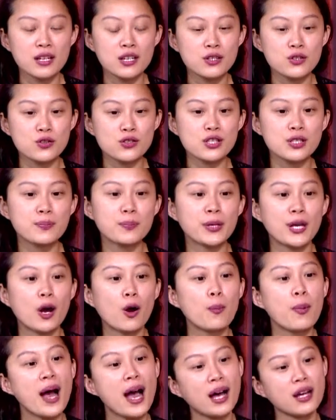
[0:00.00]
就是不
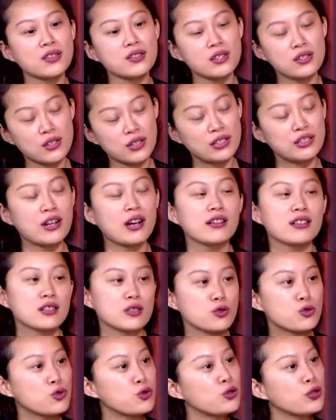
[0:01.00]
要怕生，可能要一
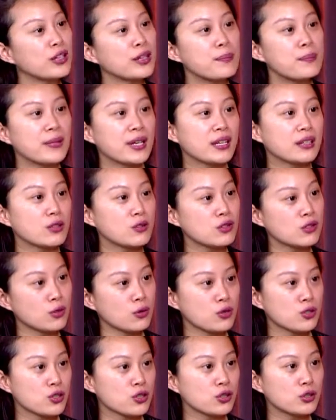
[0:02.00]
直去跟别人
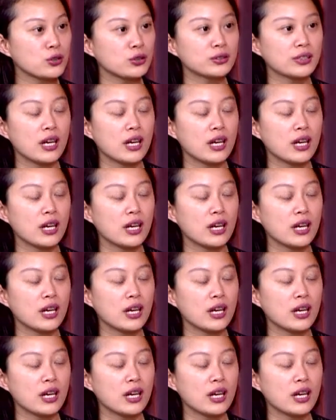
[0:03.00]
social，